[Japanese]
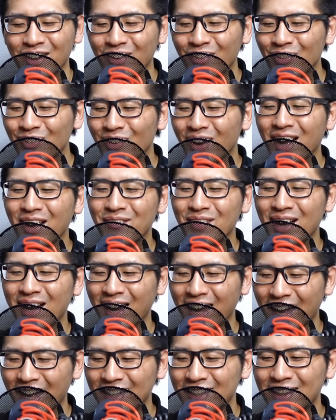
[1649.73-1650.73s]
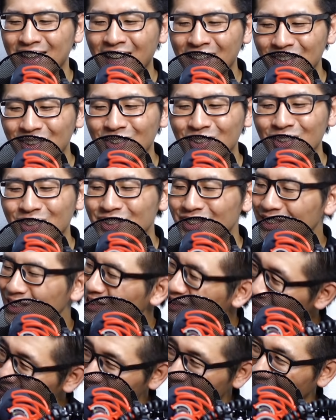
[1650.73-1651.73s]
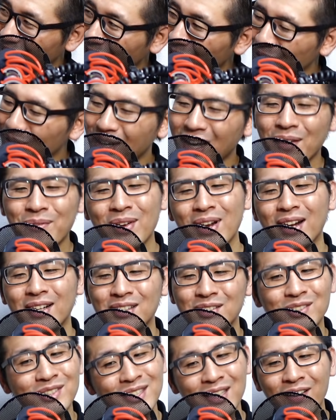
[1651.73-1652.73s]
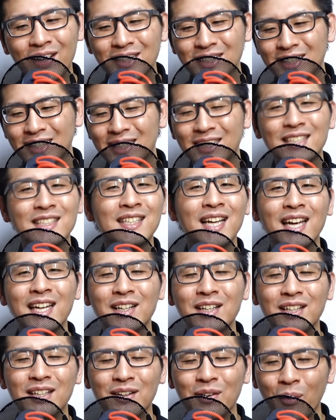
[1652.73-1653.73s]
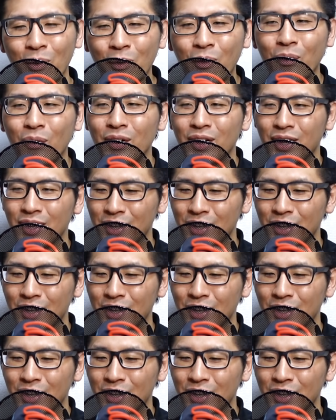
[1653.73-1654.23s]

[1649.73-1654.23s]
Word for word: このカメラが納得というか、このカメラにふさわしい機材を